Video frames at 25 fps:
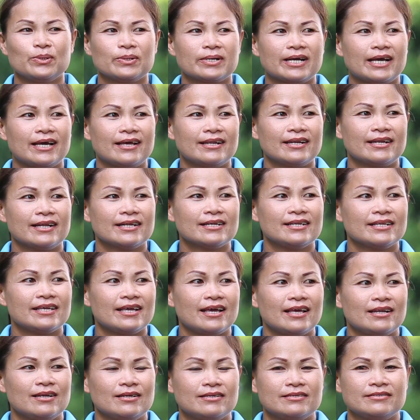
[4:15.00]
อยู่กับนักเรี
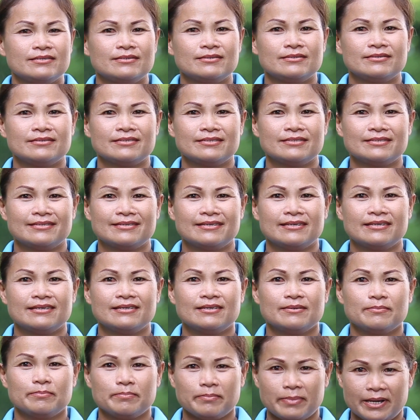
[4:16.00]
ยน
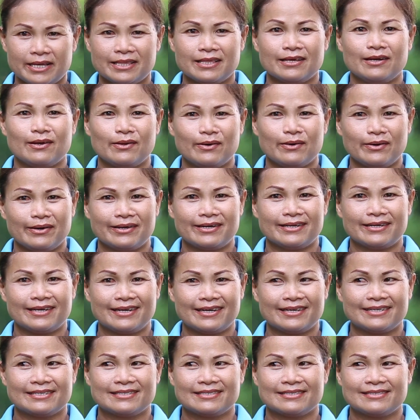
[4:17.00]
ไปตลอด
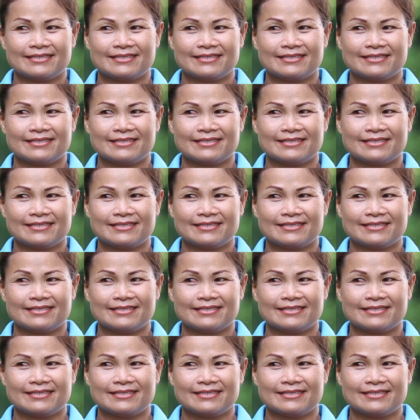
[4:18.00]
ค่ะ